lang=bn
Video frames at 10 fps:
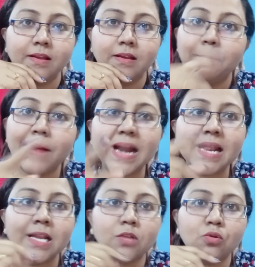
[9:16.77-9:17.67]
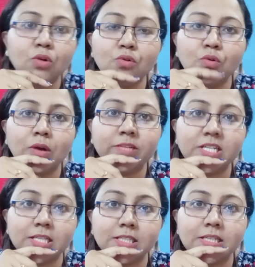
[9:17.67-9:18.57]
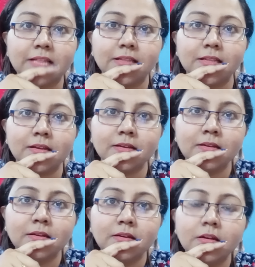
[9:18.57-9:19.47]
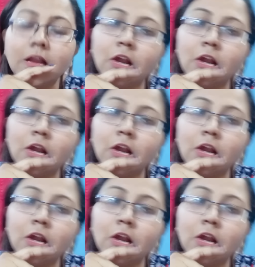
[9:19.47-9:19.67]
পারেনি তোর ওই নোংরা মিটার সাথে সাথ দিতে নাহলে